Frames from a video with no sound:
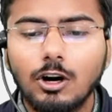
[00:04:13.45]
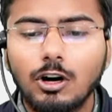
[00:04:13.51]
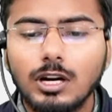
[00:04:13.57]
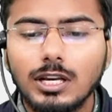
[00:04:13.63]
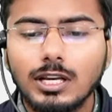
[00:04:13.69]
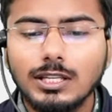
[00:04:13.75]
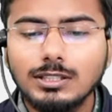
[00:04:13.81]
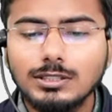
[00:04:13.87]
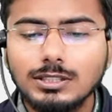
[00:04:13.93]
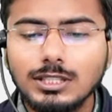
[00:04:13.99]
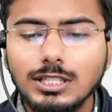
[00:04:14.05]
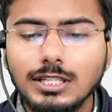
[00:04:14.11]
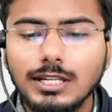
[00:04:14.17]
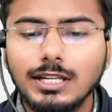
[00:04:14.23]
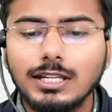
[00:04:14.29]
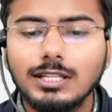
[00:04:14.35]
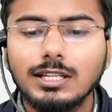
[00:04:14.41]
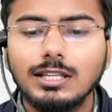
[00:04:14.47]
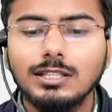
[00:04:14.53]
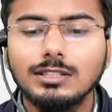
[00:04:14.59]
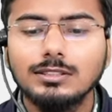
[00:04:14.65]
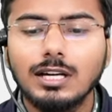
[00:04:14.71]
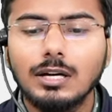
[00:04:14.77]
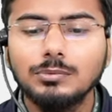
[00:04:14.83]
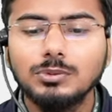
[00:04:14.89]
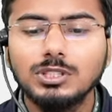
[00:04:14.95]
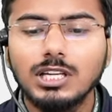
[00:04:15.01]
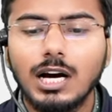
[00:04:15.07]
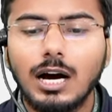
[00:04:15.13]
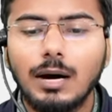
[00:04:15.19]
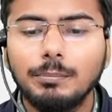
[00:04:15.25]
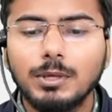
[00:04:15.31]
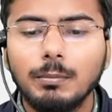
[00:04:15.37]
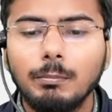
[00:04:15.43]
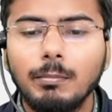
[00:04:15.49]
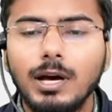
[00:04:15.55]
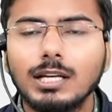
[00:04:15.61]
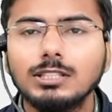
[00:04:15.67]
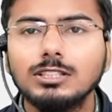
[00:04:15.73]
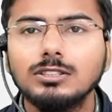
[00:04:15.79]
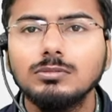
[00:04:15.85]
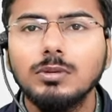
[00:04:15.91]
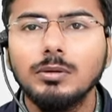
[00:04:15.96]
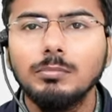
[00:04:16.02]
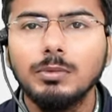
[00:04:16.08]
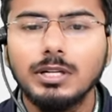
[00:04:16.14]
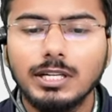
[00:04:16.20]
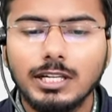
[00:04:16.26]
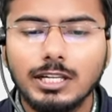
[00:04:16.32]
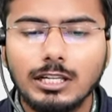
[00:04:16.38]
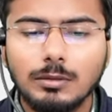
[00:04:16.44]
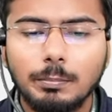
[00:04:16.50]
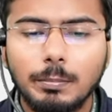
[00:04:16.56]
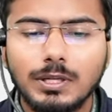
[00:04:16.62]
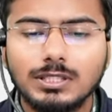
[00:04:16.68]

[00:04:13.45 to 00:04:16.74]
और इसी डेट के हिसाब से आपकी मैक्सिमम डेट